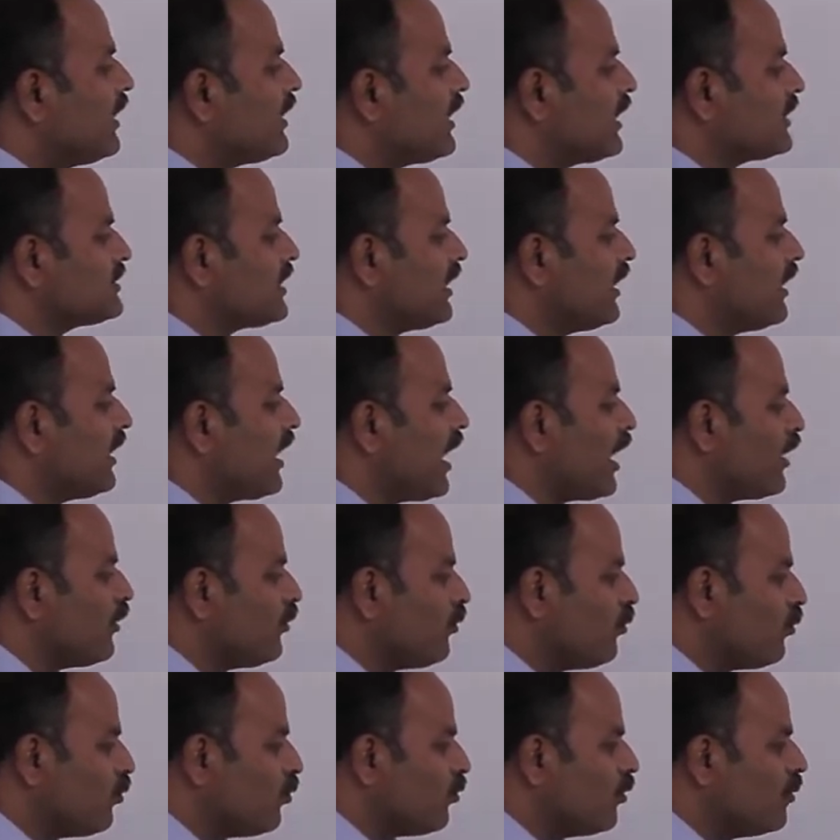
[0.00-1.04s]
రక్షక కణాలు
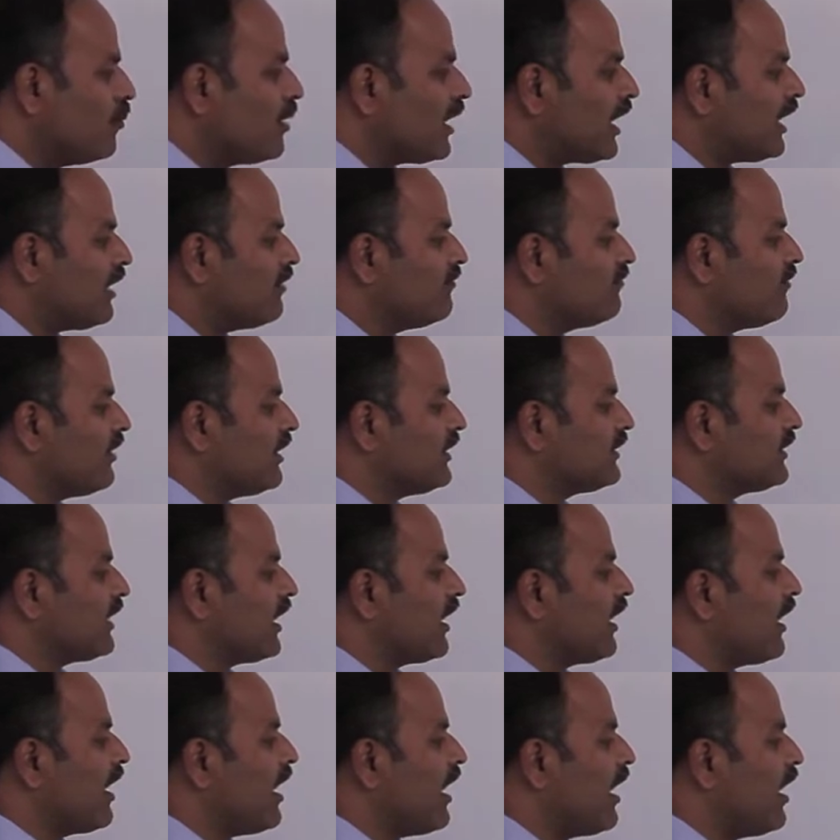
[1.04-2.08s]
ఉబకడం
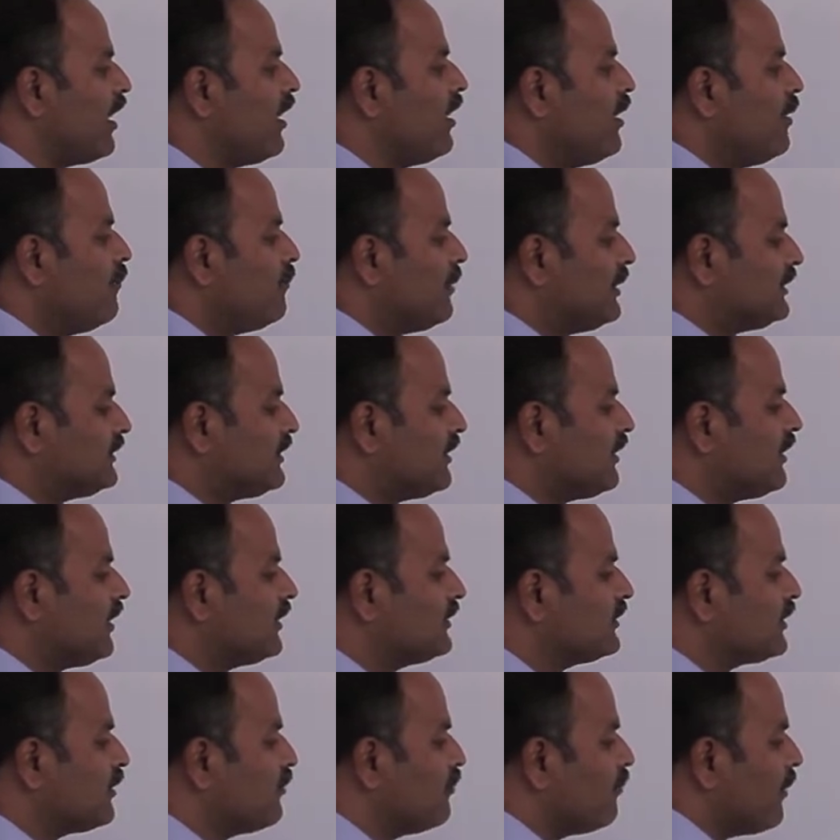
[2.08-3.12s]
ఫలితంగా
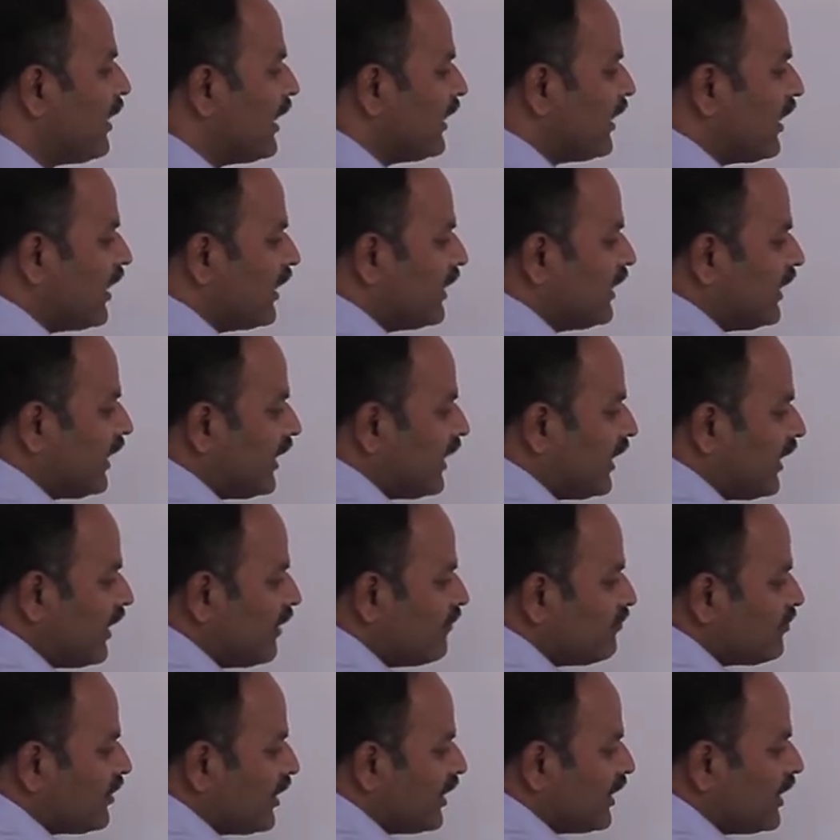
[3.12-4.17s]
పత్రరంధ్రం పైన అంటే
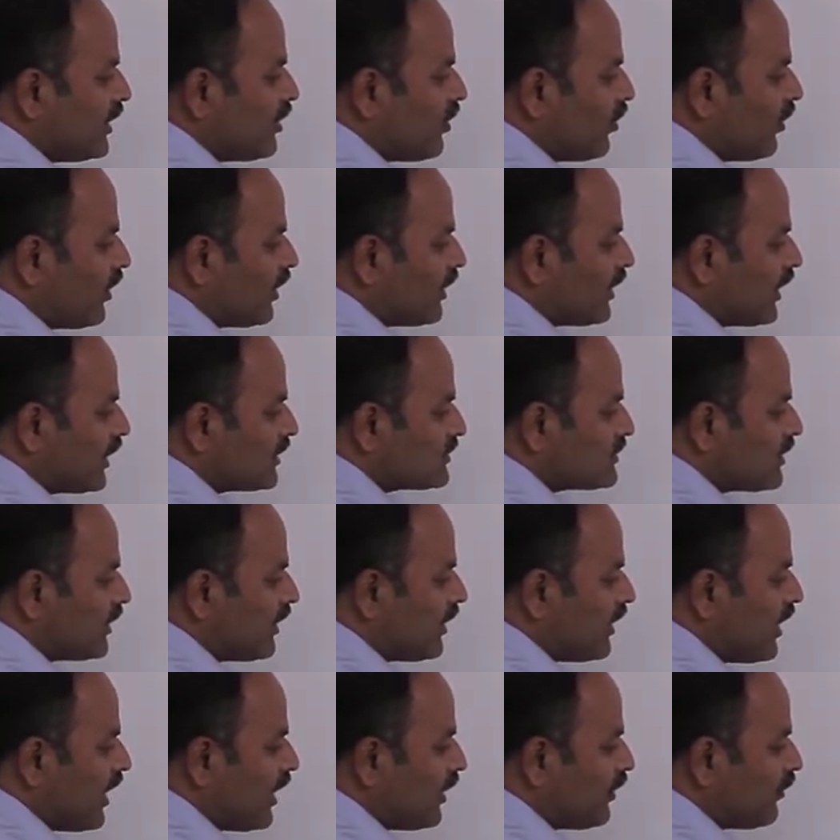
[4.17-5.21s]
ఈ యొక్క రక్షక
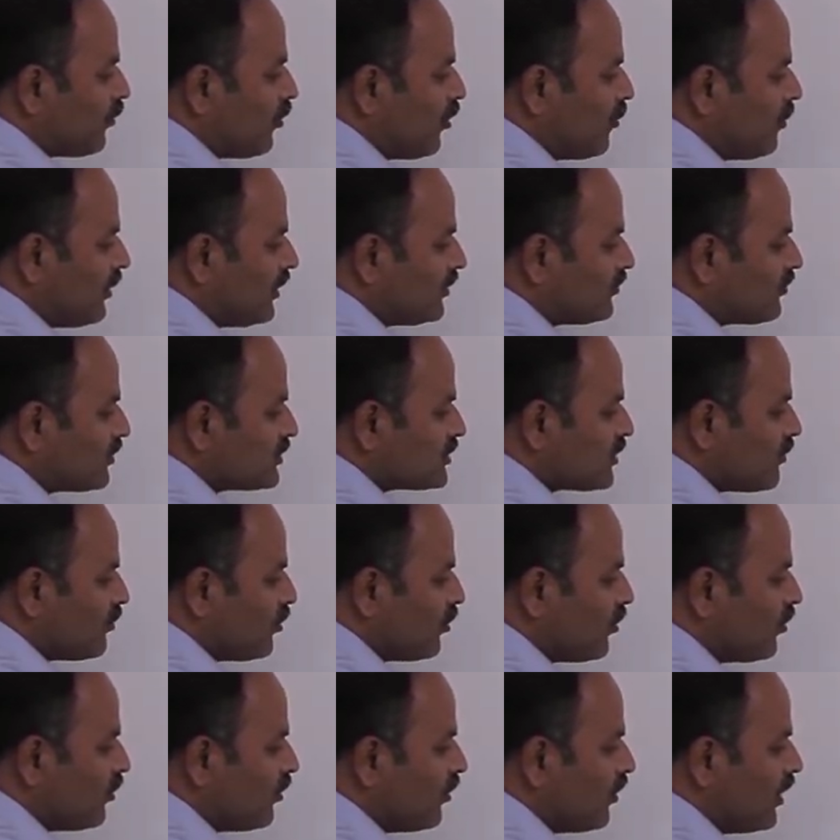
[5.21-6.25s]
కణాల లోపల
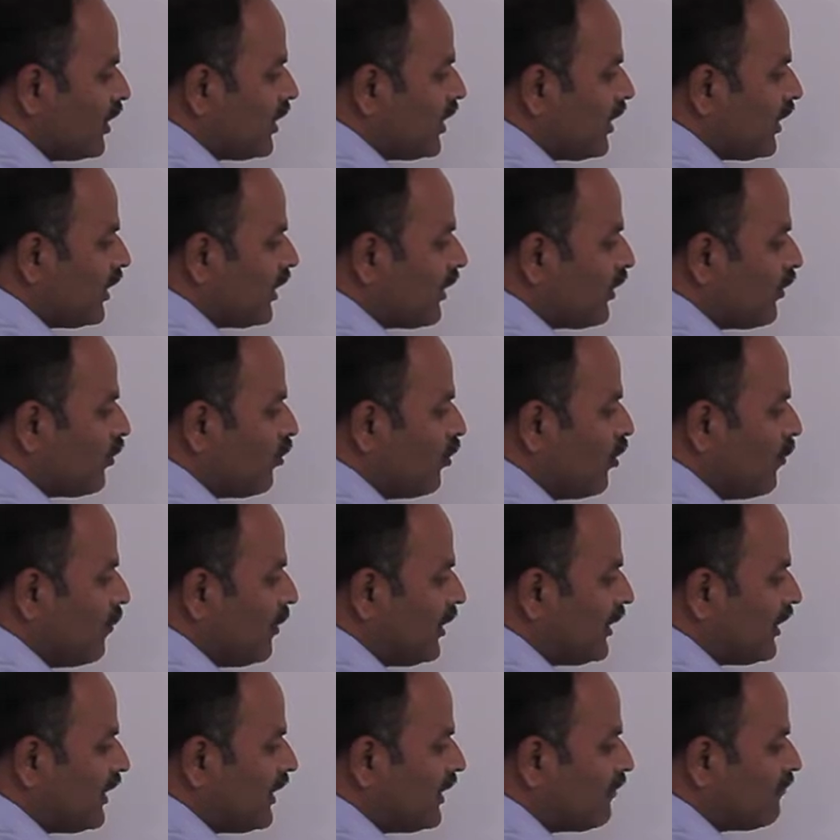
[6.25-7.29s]
త్వచము ఇక్కడ
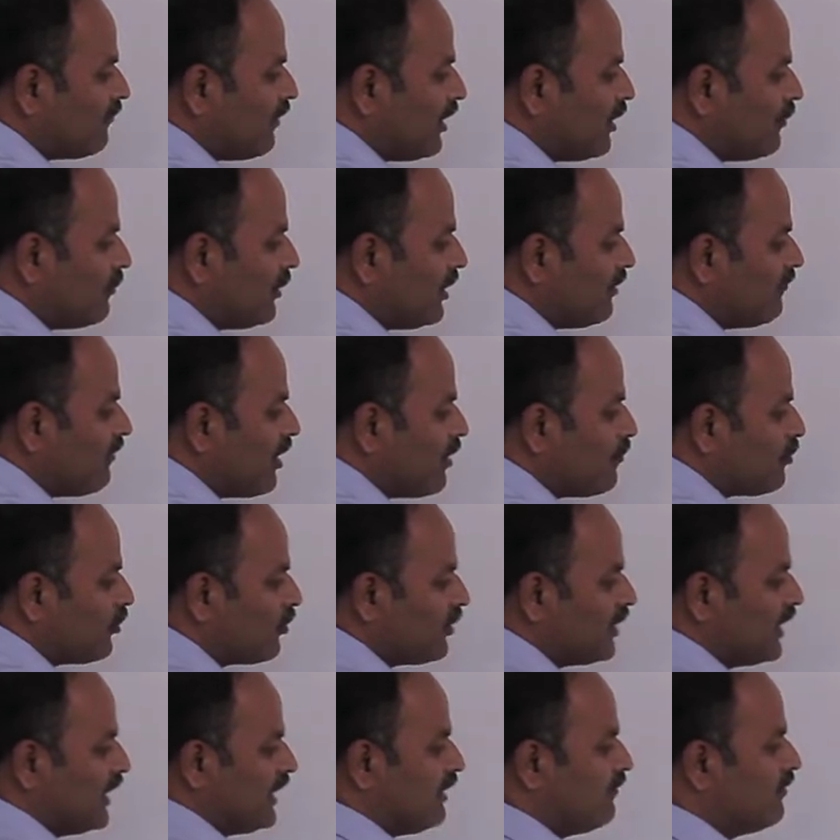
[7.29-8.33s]
లోపలికి వెలుపలి వైపుకు
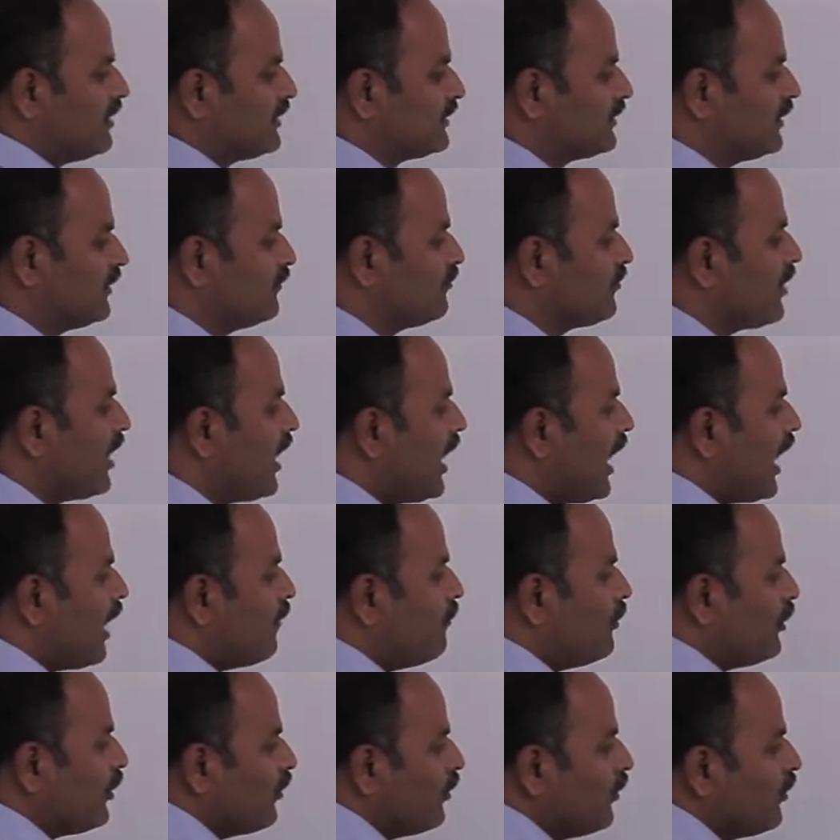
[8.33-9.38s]
నెట్టబడుతుంది
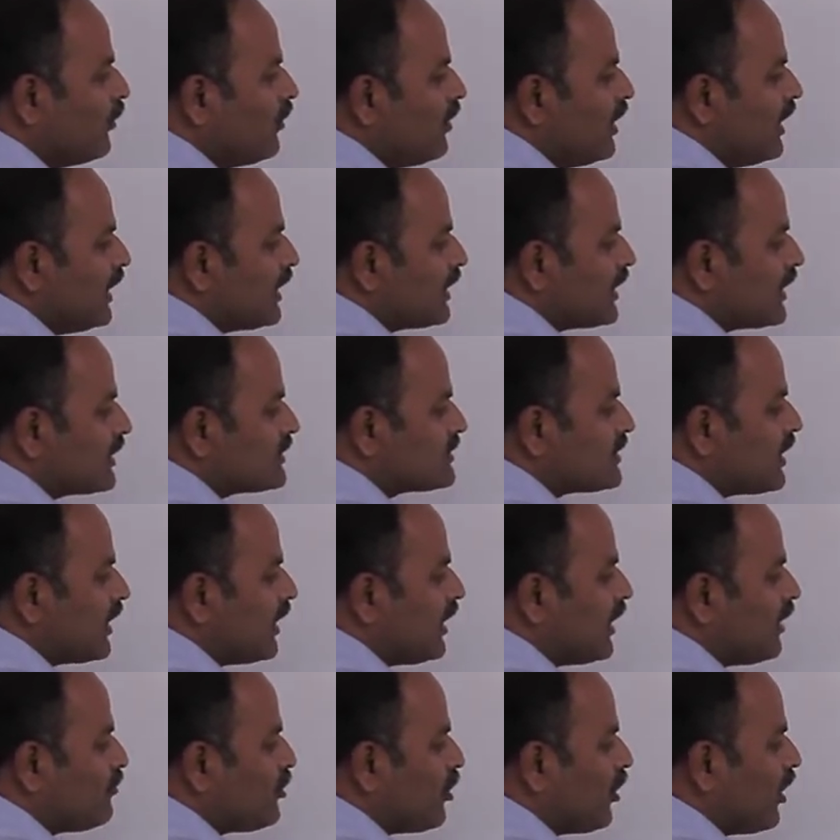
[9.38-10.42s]
అప్పుడు
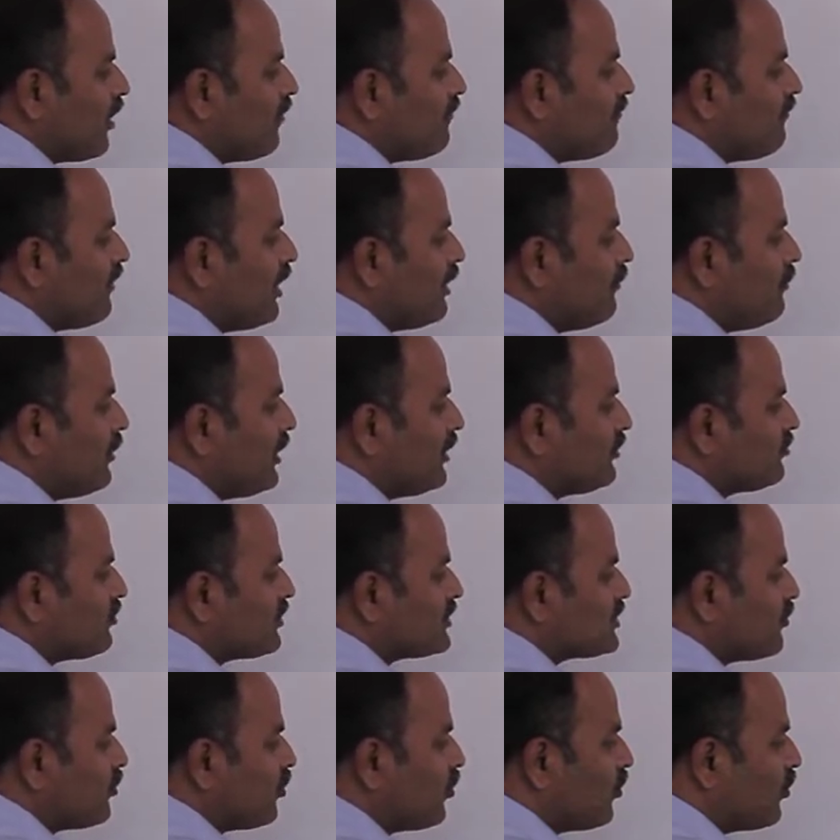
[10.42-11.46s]
రక్షకణం యొక్క వెలుపలి
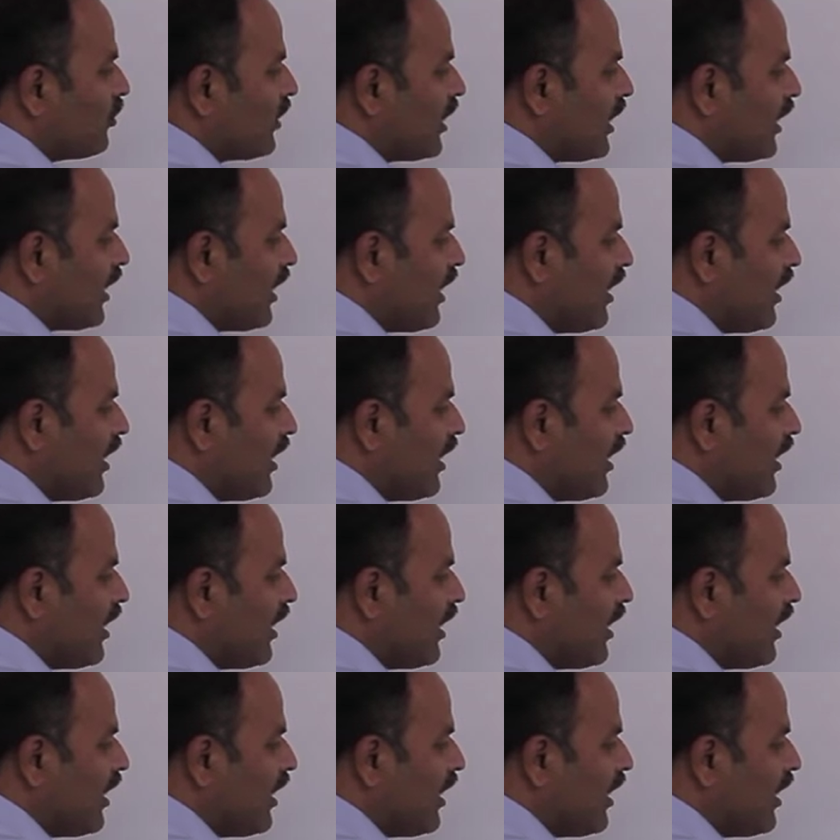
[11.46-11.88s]
త్వచం కూడా